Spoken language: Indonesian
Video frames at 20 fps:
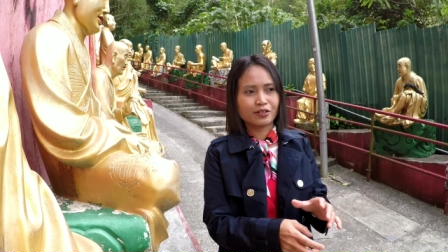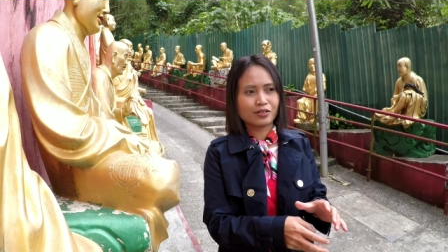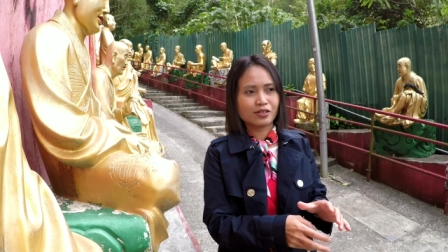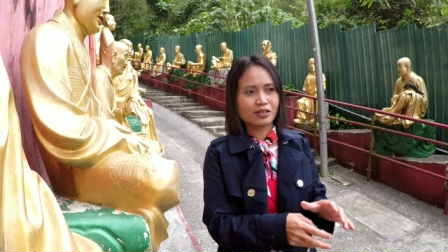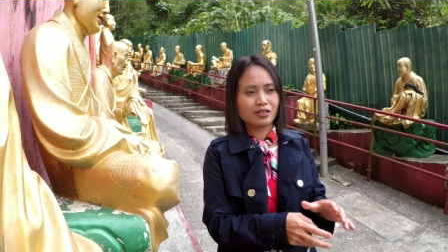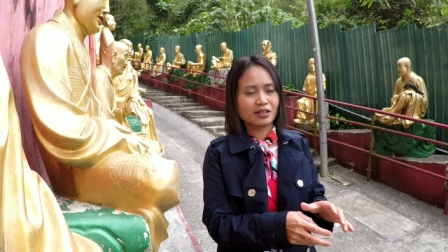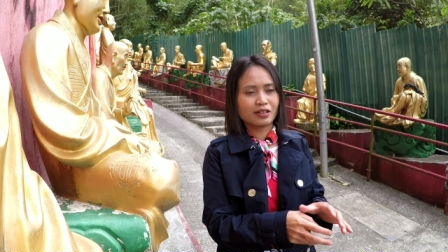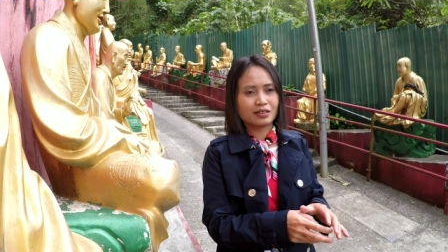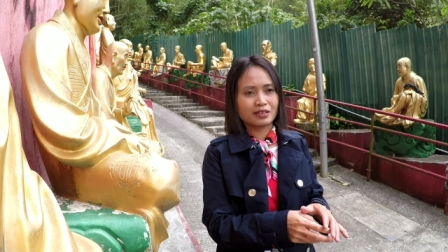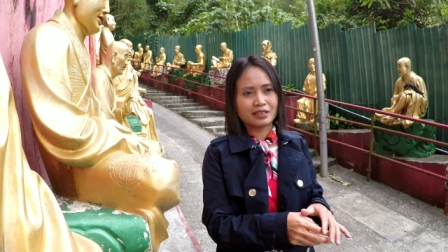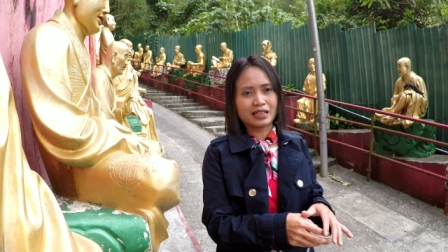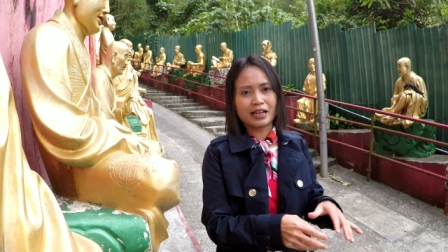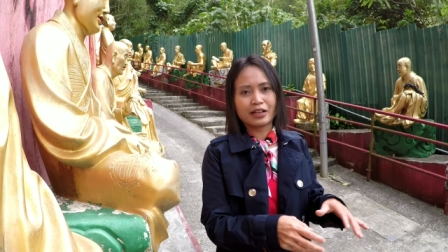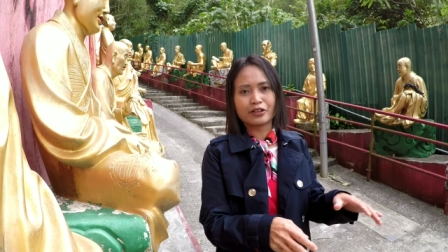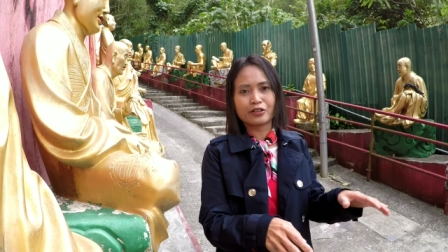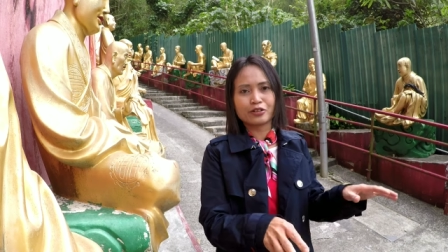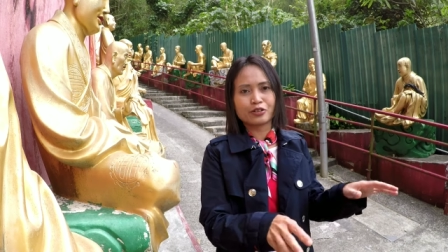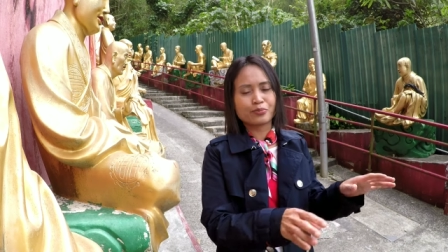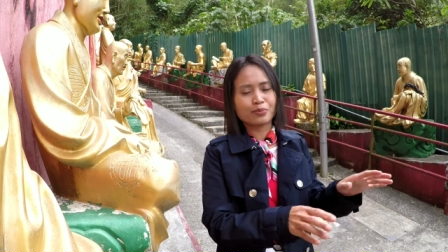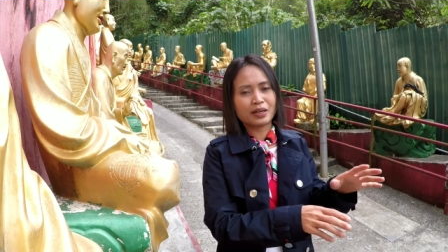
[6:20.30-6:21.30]
terus
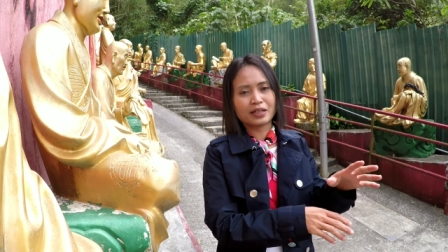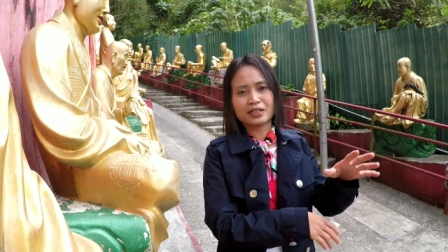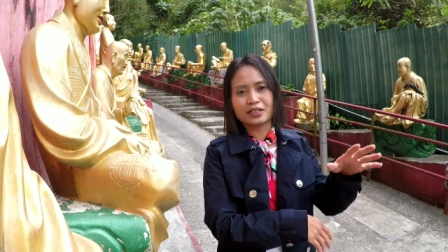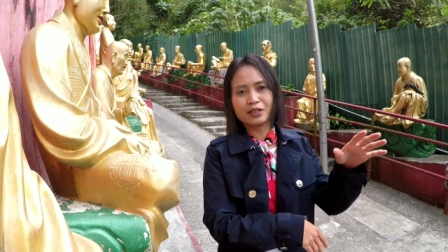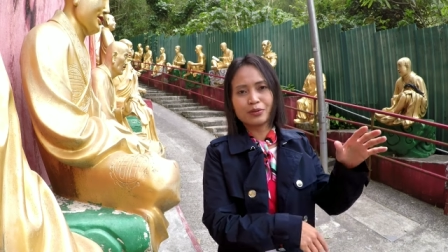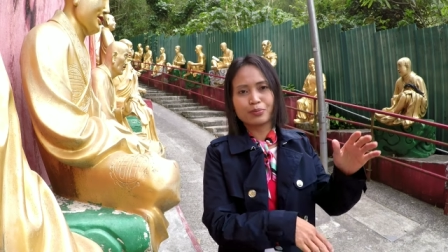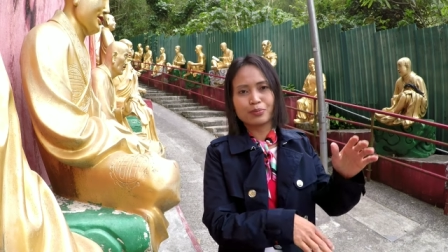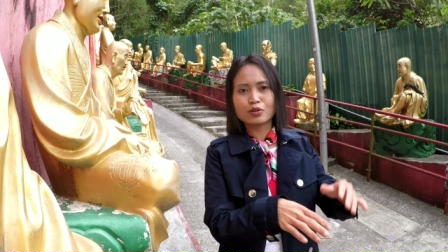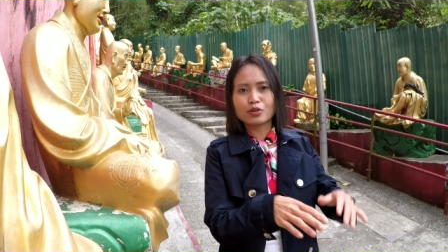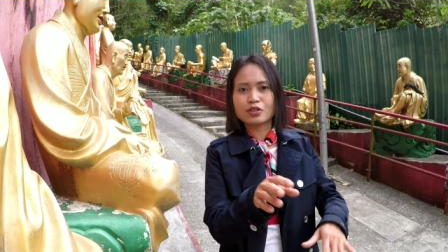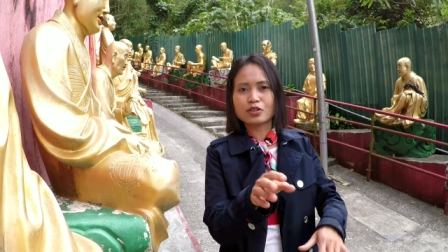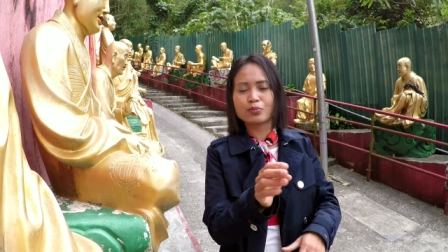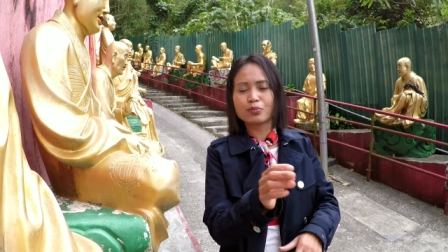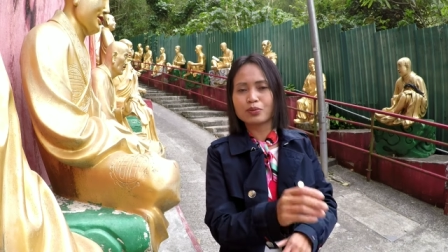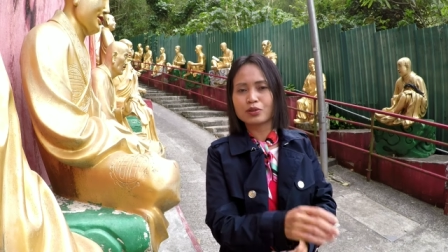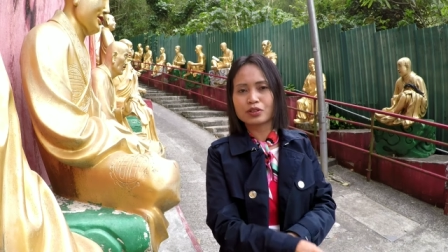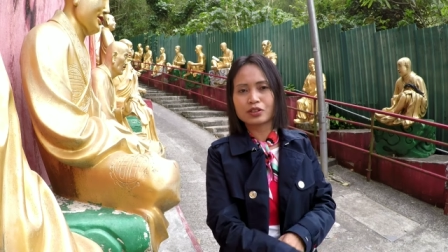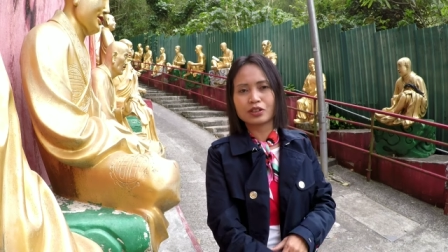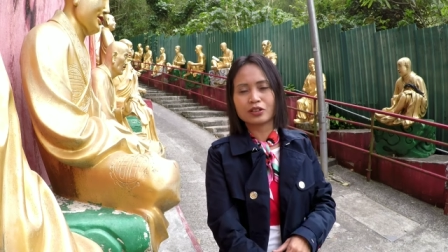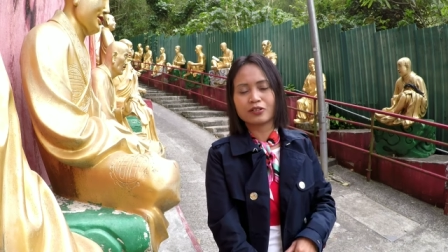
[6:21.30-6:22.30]
sayur cuma
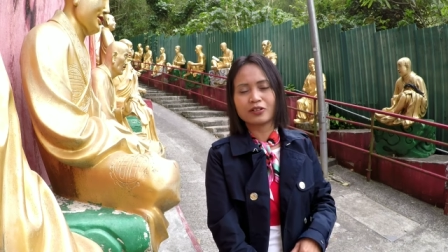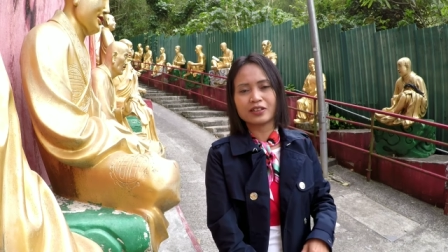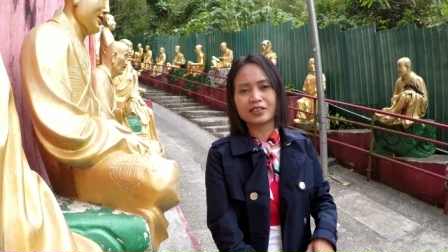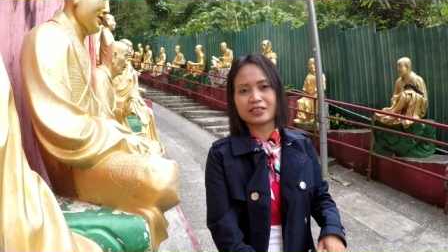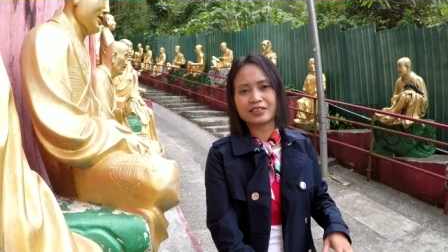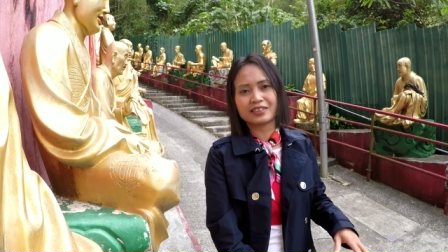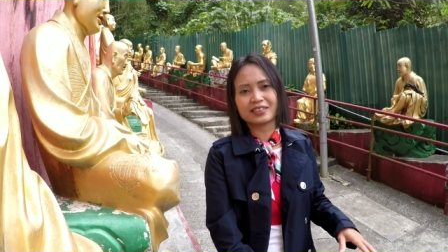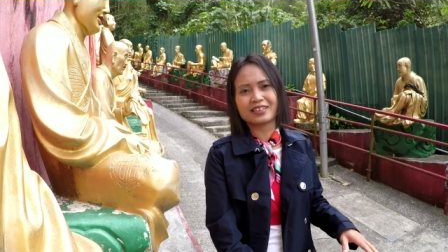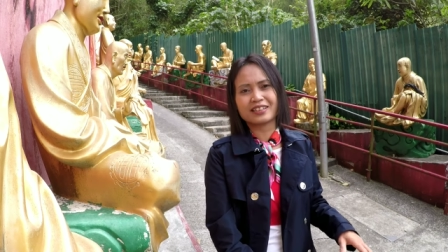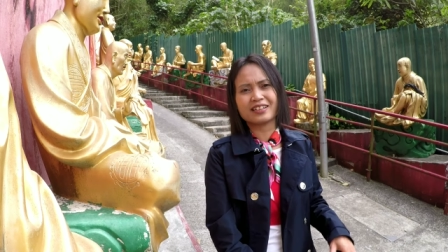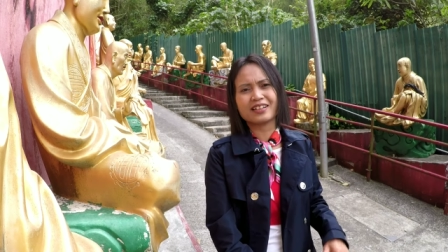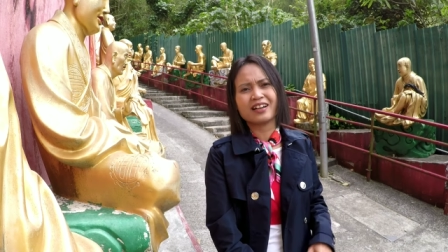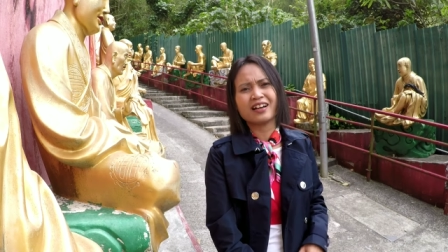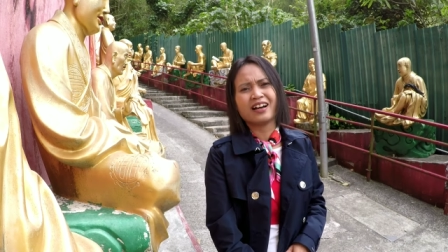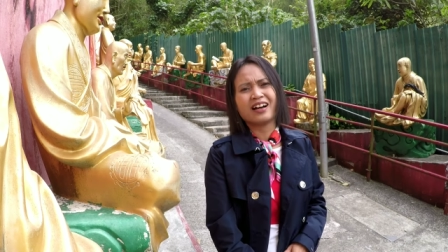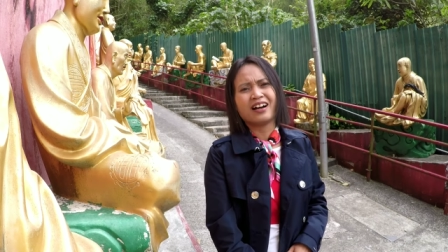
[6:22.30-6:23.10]
direbus-rebus gitu aja jadi